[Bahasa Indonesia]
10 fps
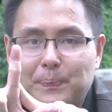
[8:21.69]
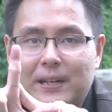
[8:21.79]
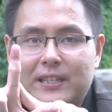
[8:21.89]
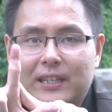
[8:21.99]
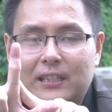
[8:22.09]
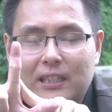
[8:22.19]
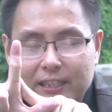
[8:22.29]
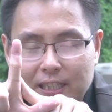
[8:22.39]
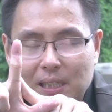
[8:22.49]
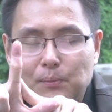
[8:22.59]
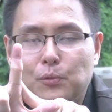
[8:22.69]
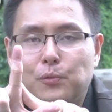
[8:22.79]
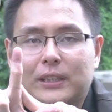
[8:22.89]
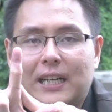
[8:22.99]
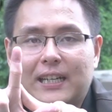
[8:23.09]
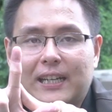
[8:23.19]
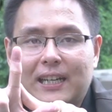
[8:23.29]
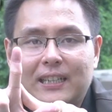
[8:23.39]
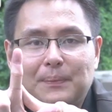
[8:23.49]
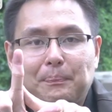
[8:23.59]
budget, ketika kamu buat anggaran,